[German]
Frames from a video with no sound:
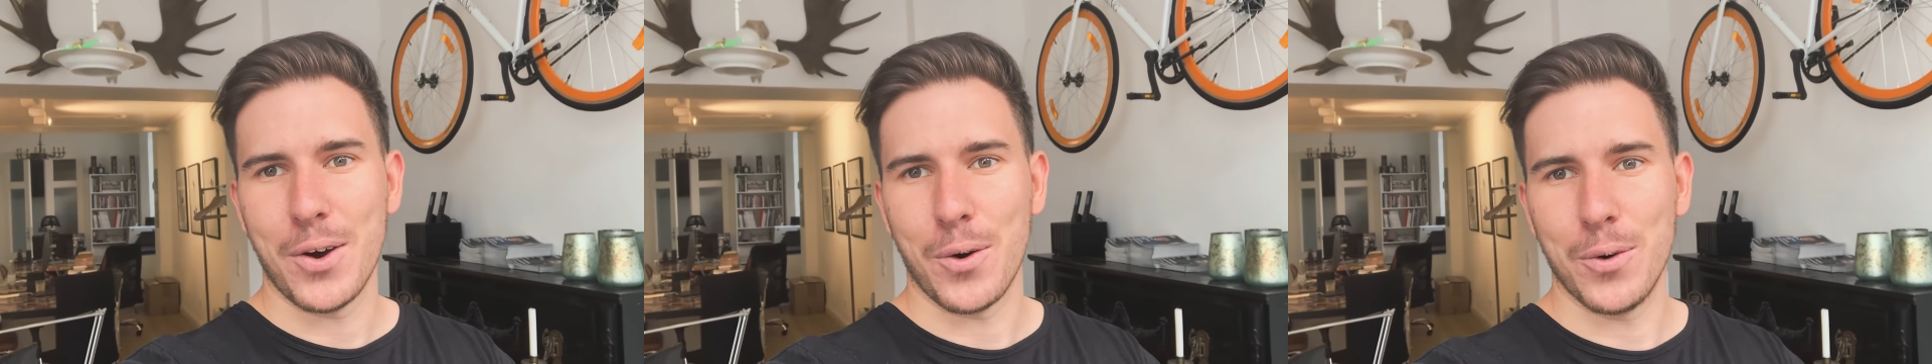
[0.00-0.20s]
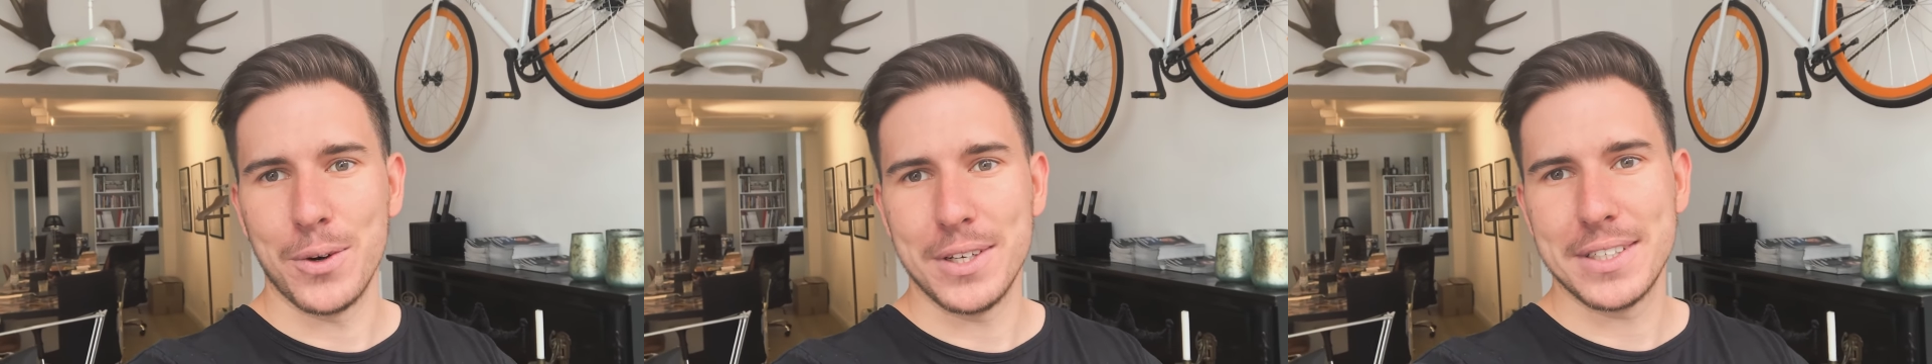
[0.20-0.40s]

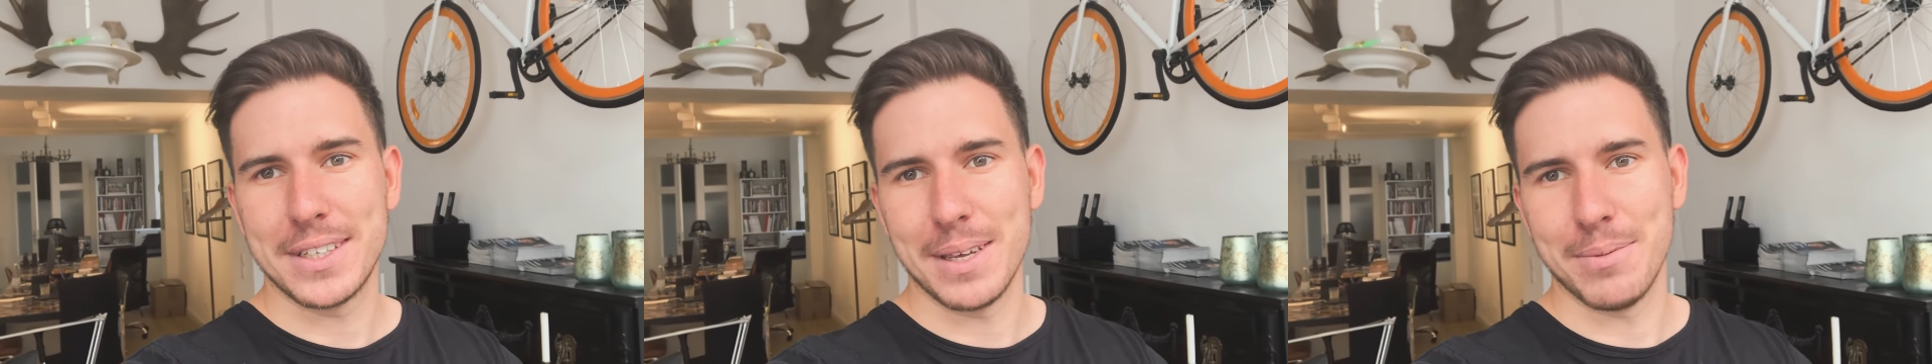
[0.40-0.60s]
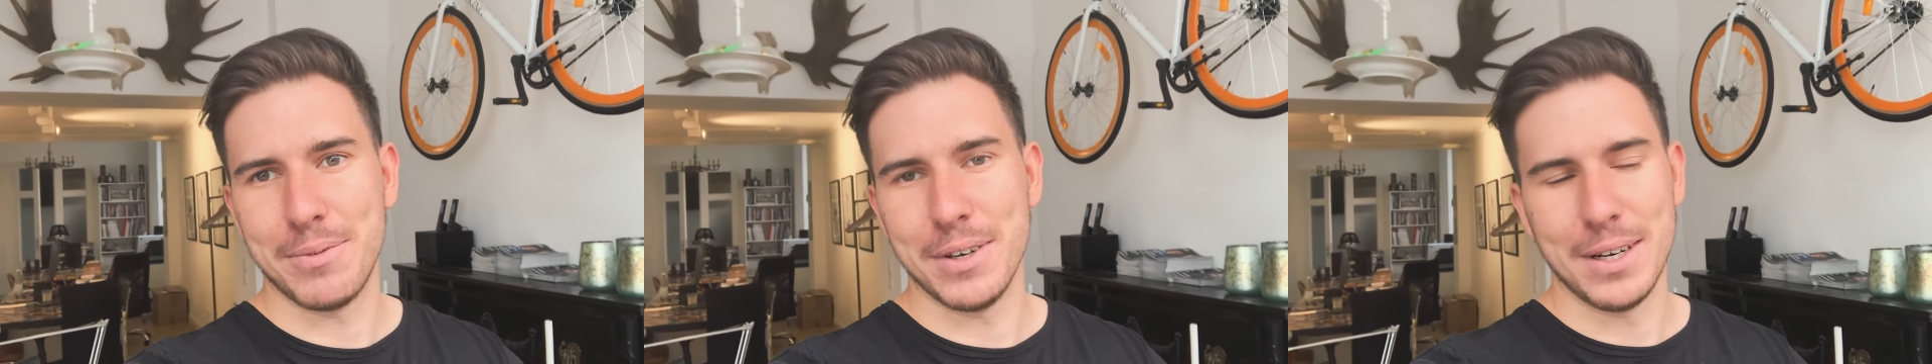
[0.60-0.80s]
und ich
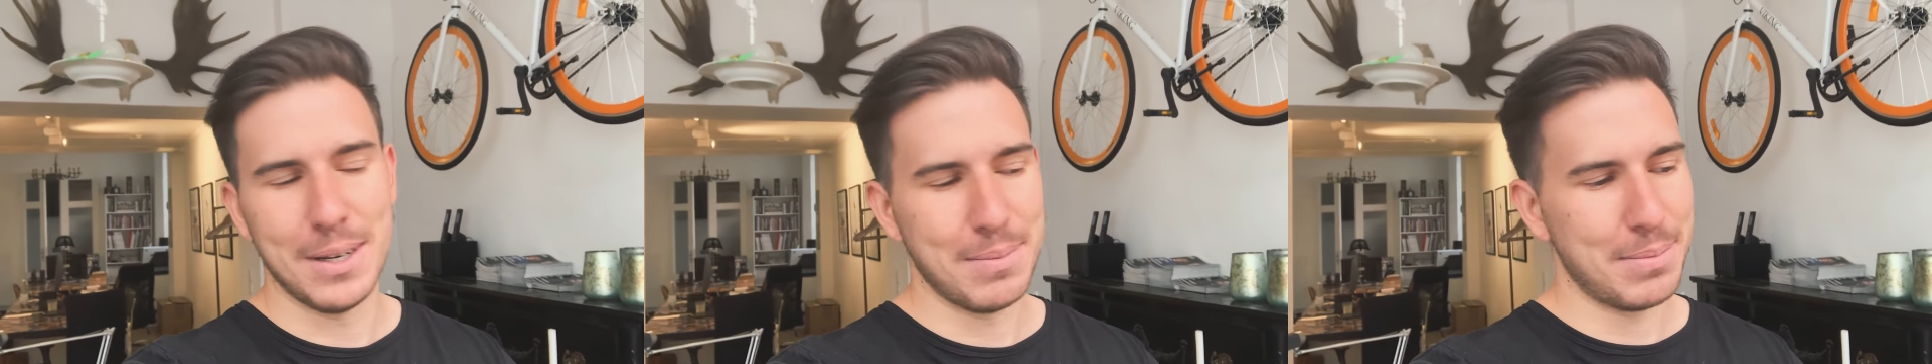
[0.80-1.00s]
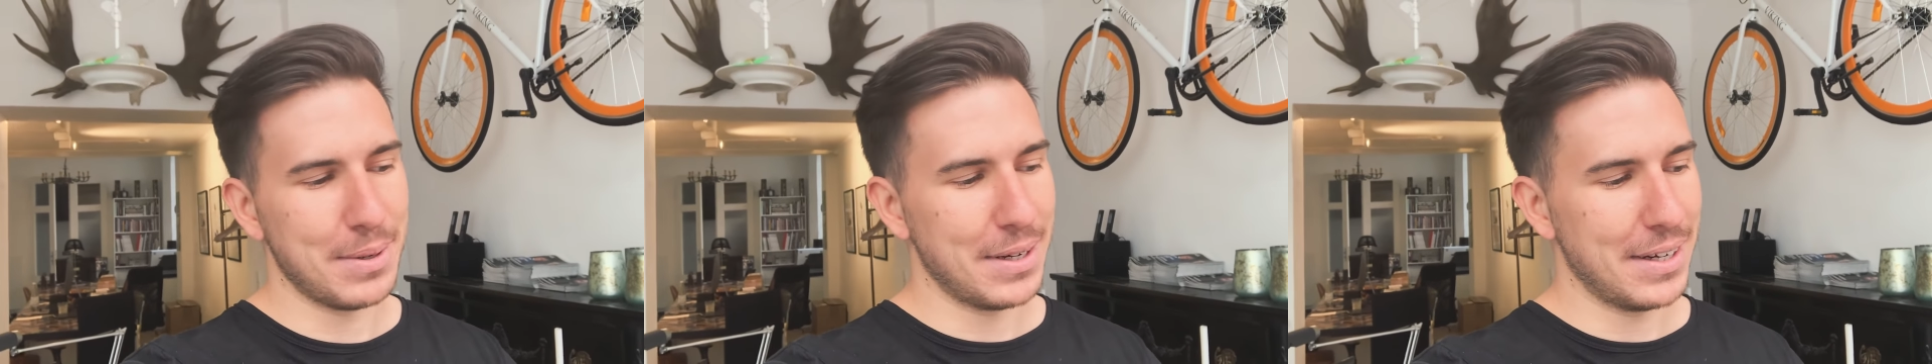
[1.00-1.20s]
gebe
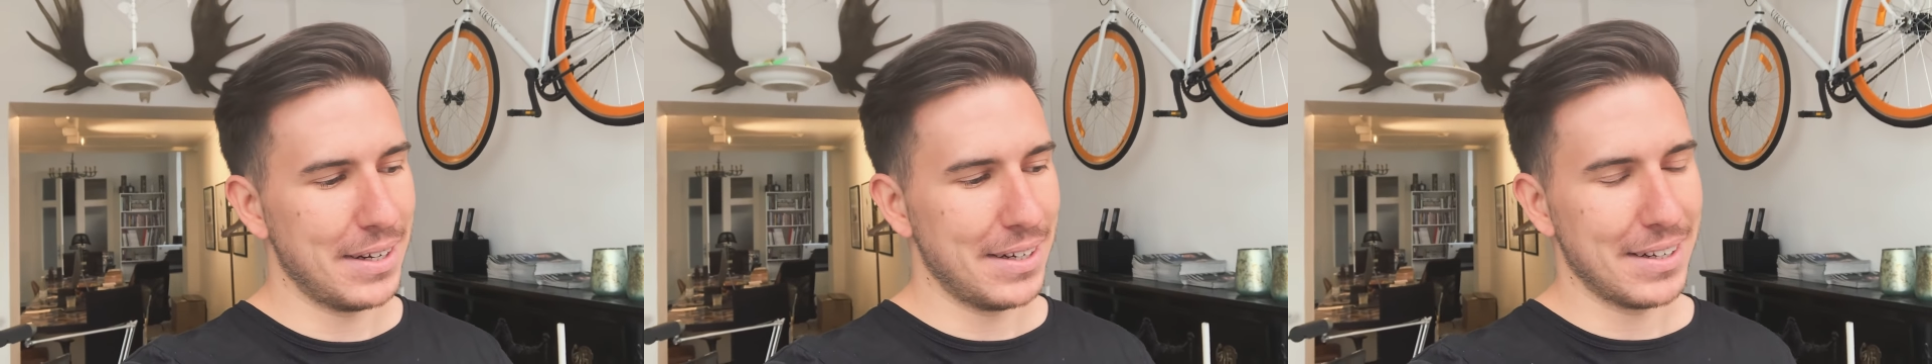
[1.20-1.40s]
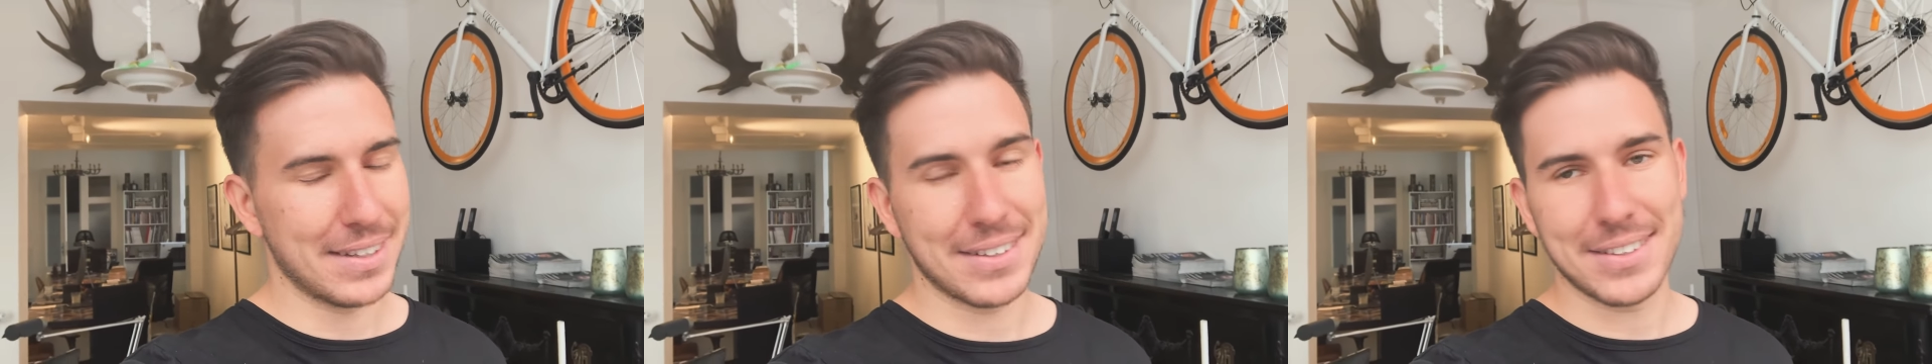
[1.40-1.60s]
Philipp
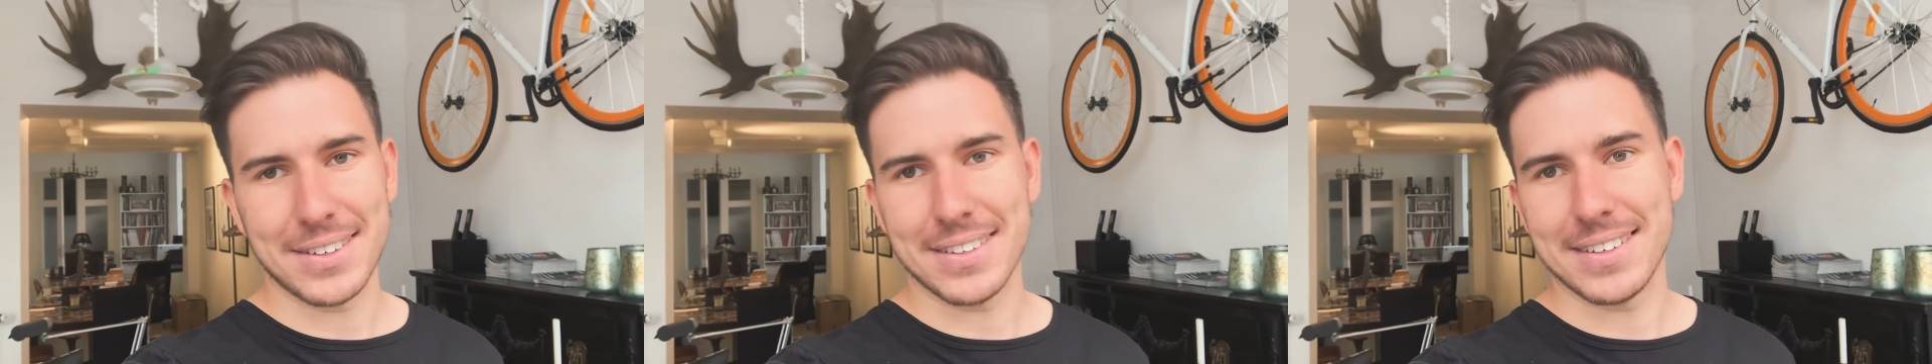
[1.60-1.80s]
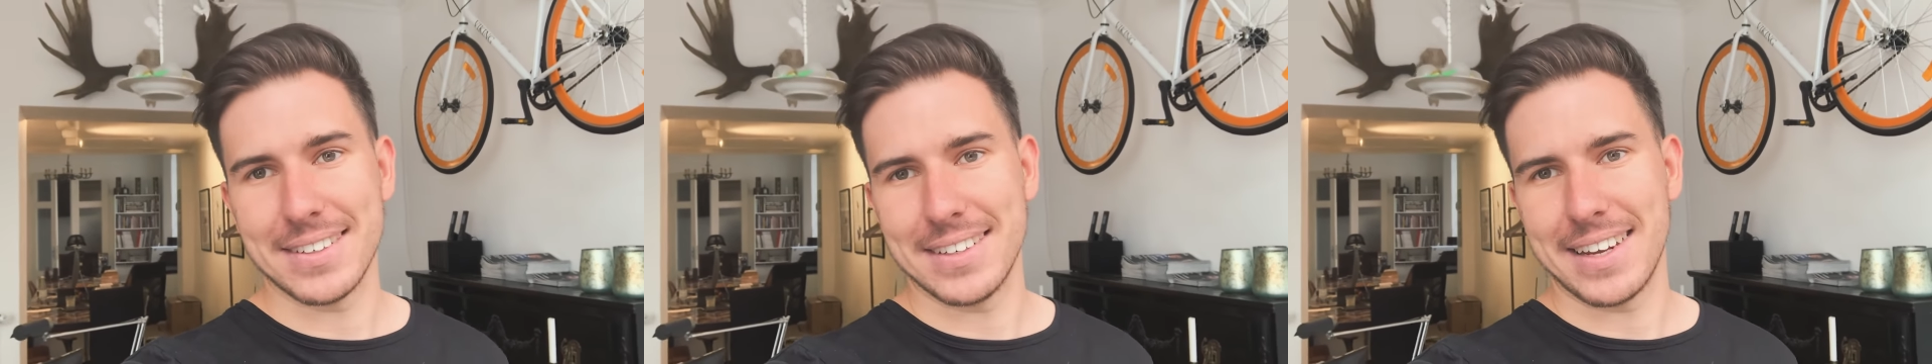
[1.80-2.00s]
äh,
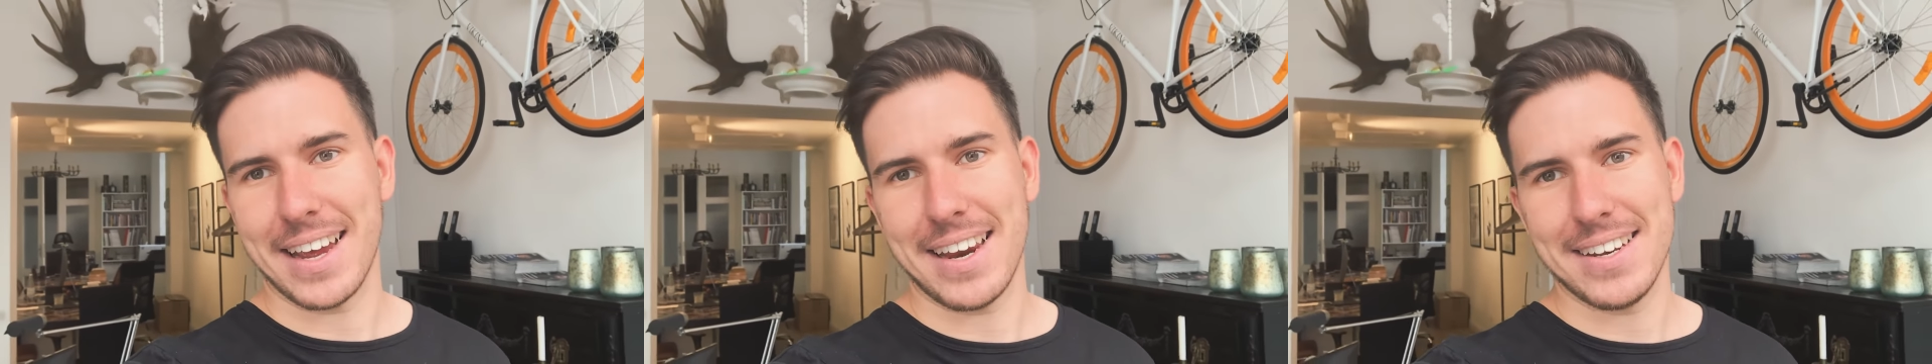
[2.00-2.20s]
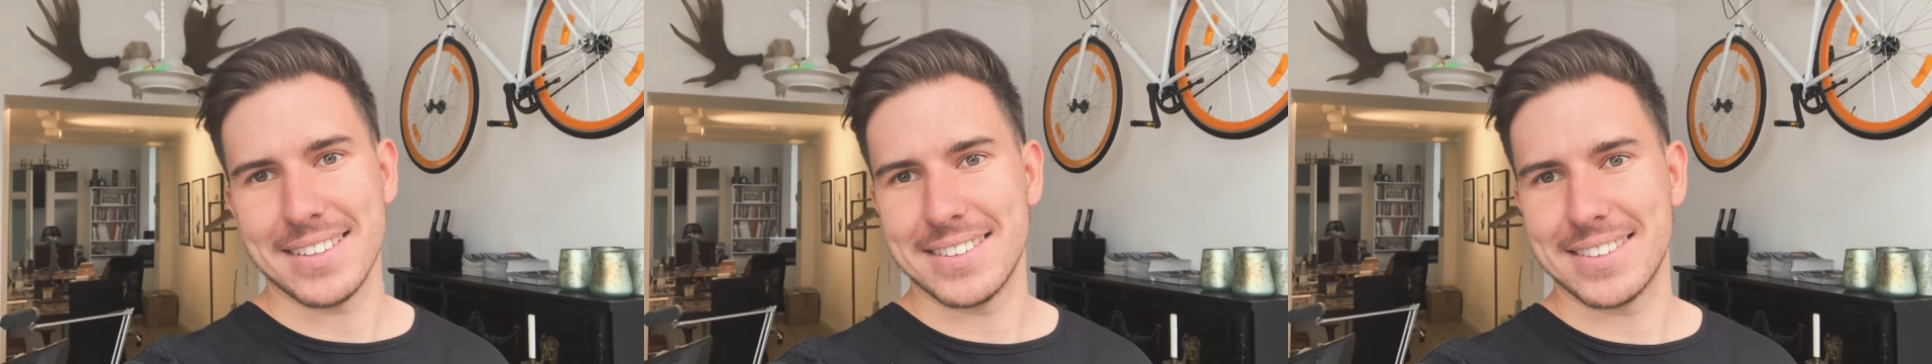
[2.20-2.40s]
ein
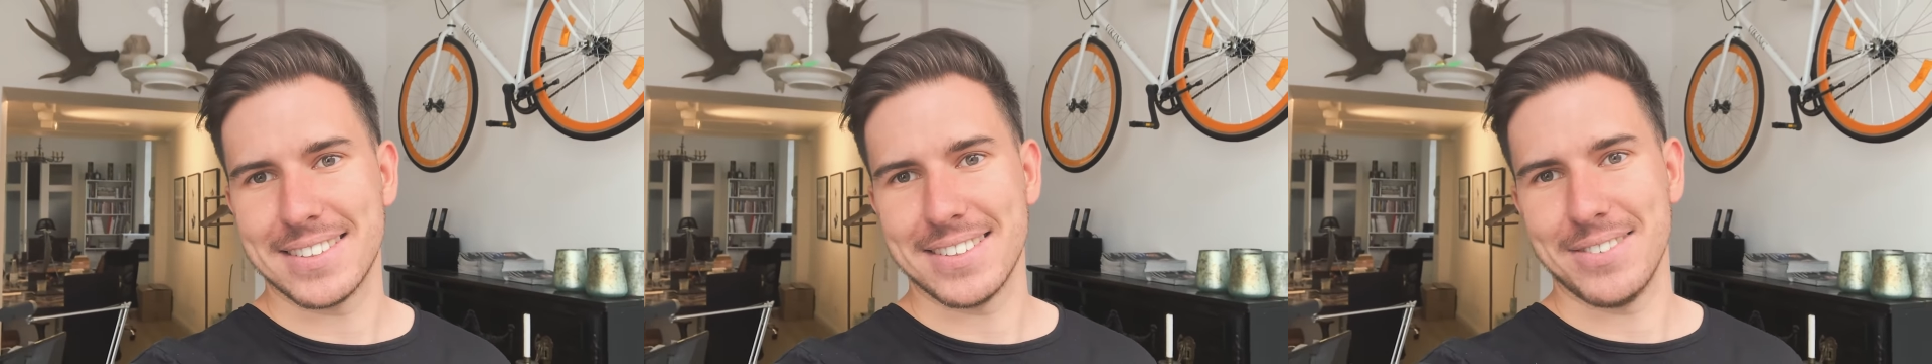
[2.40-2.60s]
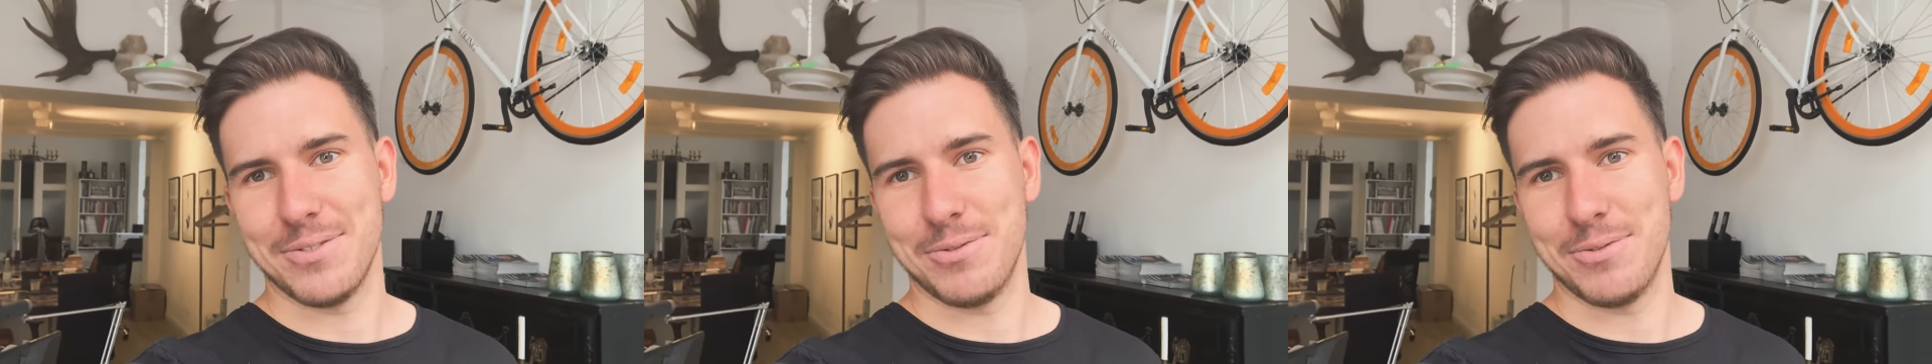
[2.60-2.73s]
geiles